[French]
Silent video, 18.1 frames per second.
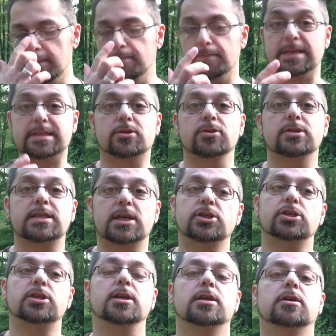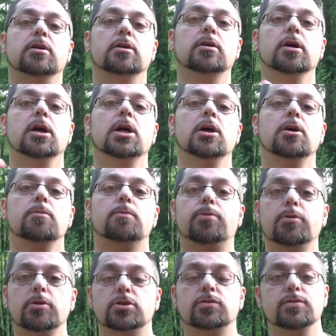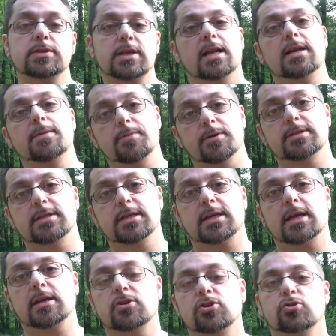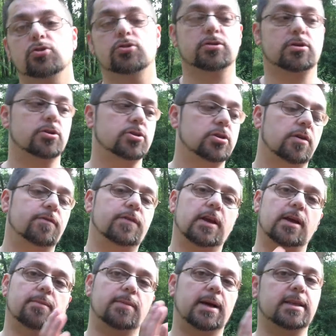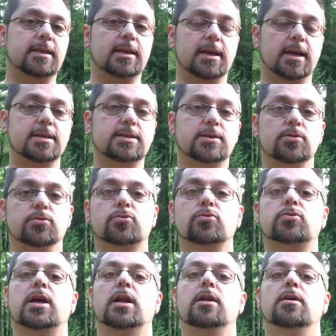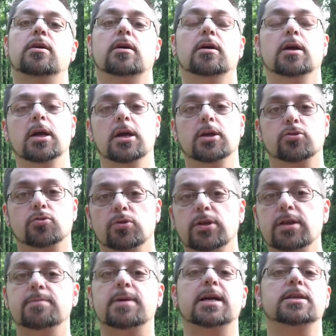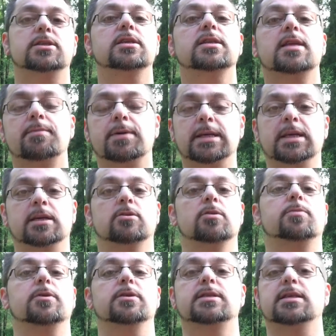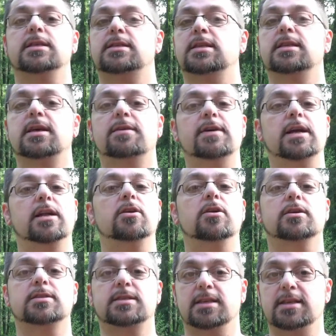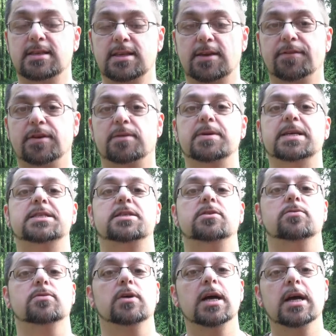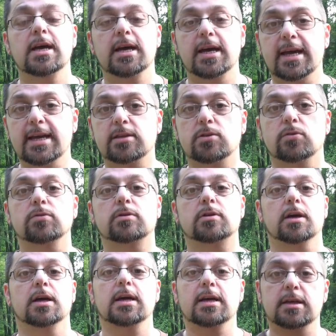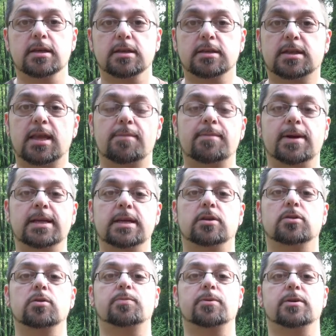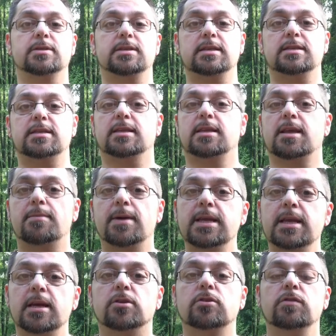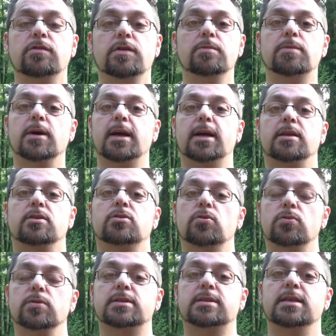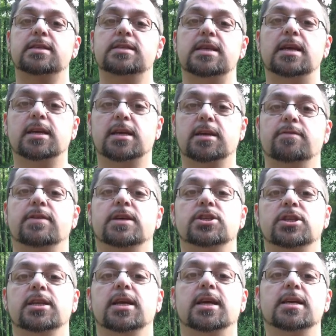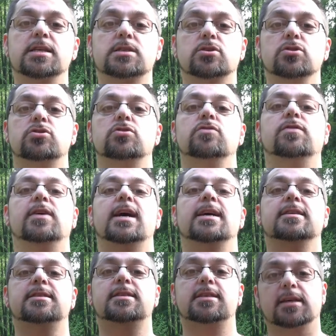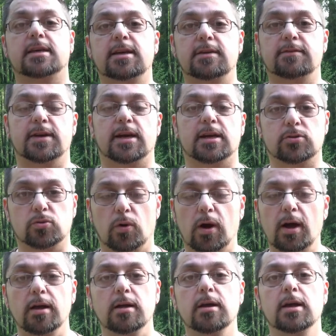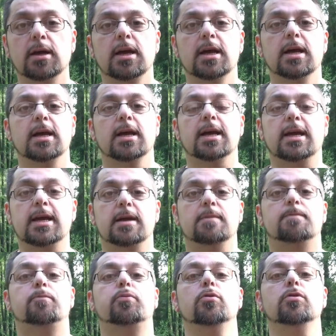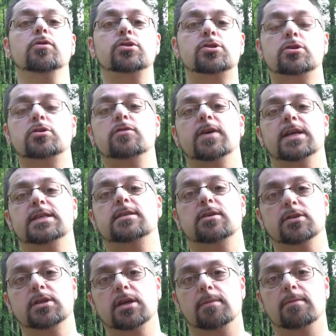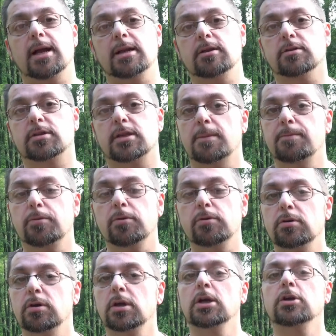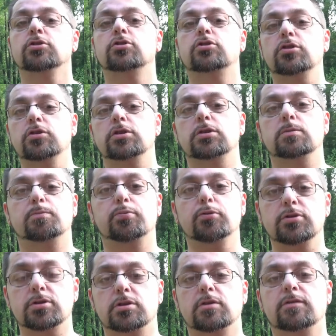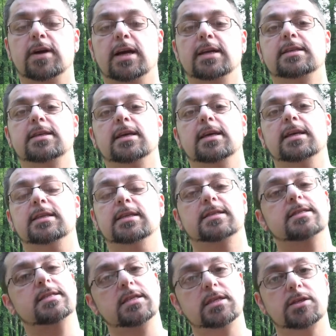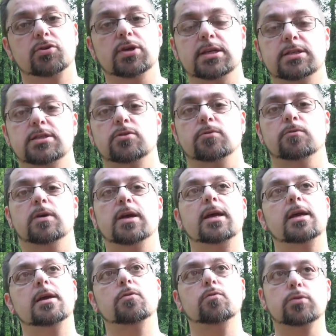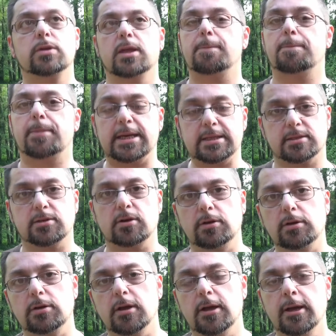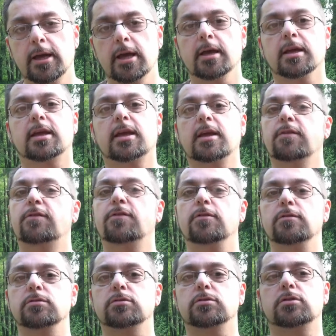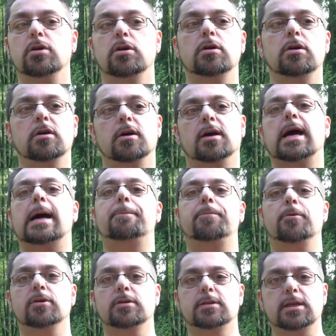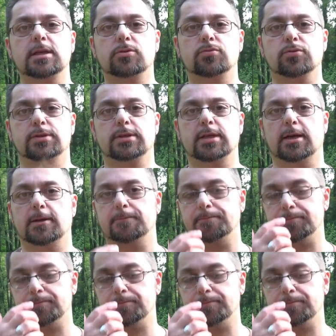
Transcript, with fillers: Parce que sachez que plus vous allez penser quelque chose, quand je reviens à ma digression tout à l'heure, ton image, c'est ta manière de penser, c'est ta valeur, c'est des affirmations. Et donc, ta manière de penser, c'est ta manière de vibrer, donc c'est ça qui va générer ce que tu vas attirer vers toi. Et plus tu vas te sentir mal dans ta peau, plus tu vas attirer des situations et ou des personnes qui vont te rapporter tout ça.